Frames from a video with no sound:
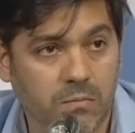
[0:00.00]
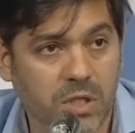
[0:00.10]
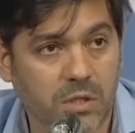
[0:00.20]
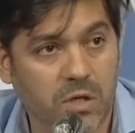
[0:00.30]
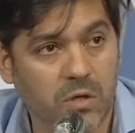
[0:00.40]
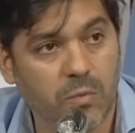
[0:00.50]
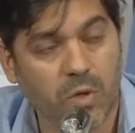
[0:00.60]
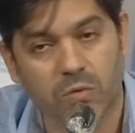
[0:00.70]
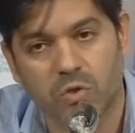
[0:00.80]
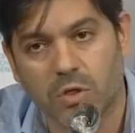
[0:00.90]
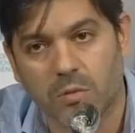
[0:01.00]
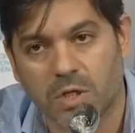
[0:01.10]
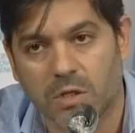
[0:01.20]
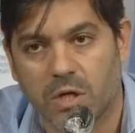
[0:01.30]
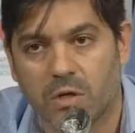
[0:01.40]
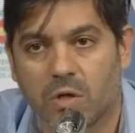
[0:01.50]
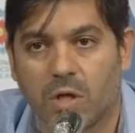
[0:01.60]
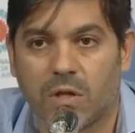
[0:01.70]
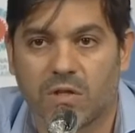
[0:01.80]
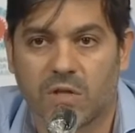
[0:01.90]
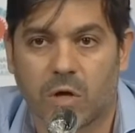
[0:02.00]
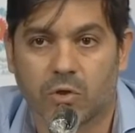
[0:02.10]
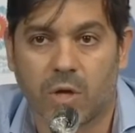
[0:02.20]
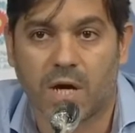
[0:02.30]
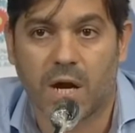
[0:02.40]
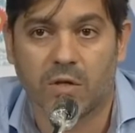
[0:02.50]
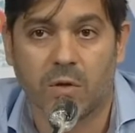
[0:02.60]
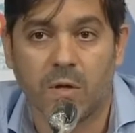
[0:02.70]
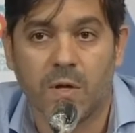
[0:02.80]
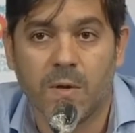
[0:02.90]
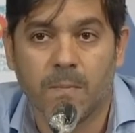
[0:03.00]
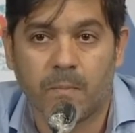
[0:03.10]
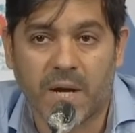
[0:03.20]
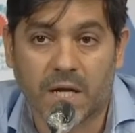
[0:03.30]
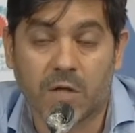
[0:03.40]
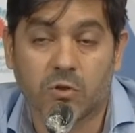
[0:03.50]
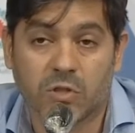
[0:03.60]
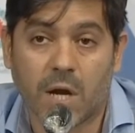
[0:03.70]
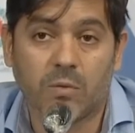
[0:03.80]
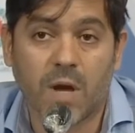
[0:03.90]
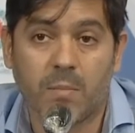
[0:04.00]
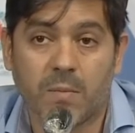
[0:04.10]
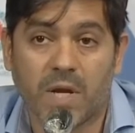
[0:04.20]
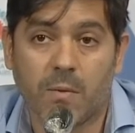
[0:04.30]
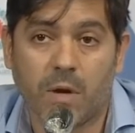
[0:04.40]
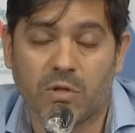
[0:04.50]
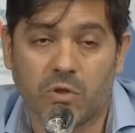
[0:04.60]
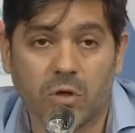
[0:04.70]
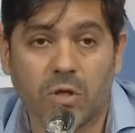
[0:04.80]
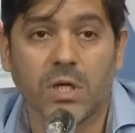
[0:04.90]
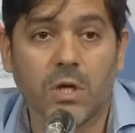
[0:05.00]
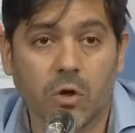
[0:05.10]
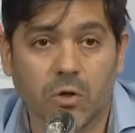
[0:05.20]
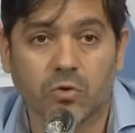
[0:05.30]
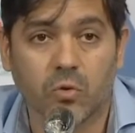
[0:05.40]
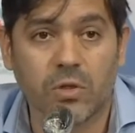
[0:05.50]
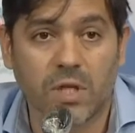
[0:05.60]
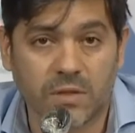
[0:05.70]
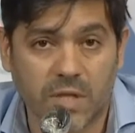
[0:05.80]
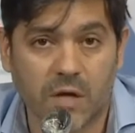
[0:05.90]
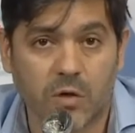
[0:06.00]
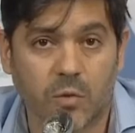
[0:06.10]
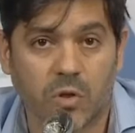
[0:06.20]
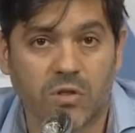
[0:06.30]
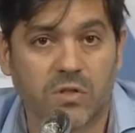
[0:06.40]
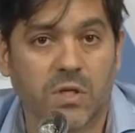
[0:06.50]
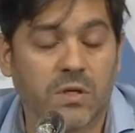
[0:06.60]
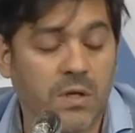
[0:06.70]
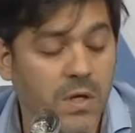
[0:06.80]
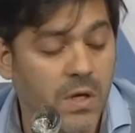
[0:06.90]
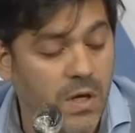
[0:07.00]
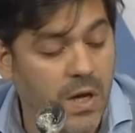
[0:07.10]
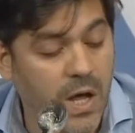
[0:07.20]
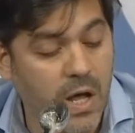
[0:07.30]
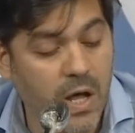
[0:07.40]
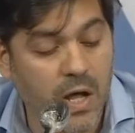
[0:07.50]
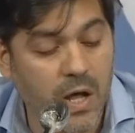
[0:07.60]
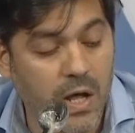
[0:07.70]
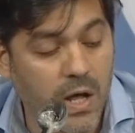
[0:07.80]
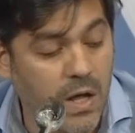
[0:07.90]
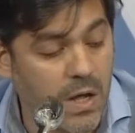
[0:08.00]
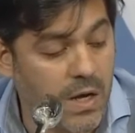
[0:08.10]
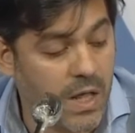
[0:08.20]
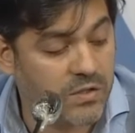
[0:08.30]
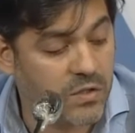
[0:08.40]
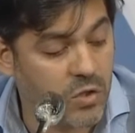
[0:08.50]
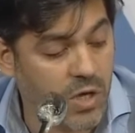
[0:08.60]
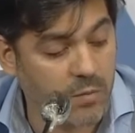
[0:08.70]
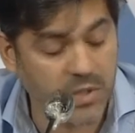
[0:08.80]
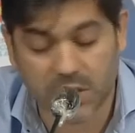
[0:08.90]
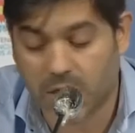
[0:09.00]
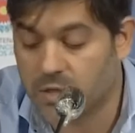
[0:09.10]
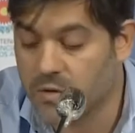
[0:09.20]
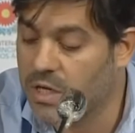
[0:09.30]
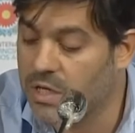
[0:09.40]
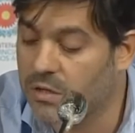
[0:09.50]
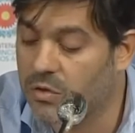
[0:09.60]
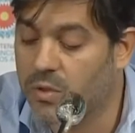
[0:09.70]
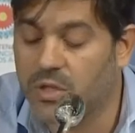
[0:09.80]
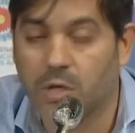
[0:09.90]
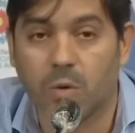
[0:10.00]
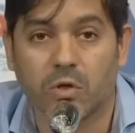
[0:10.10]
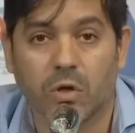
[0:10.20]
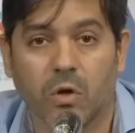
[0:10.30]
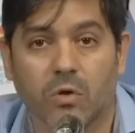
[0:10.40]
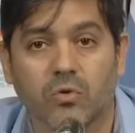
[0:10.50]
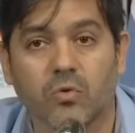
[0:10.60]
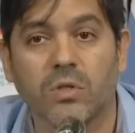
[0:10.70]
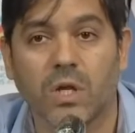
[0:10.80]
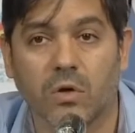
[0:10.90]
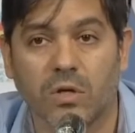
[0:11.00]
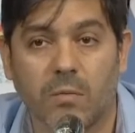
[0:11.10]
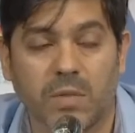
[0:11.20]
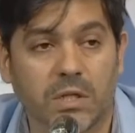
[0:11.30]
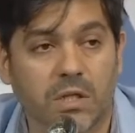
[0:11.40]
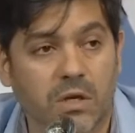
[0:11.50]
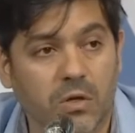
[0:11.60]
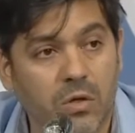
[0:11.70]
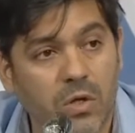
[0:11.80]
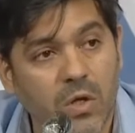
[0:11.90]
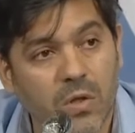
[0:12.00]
Ministerio de Producción y Ministerio de Desarrollo Agrario, para que ellos hagan una primera evaluación y lo consulten tal como dice la, decisión administrativa 524, que lo consulten con el Ministerio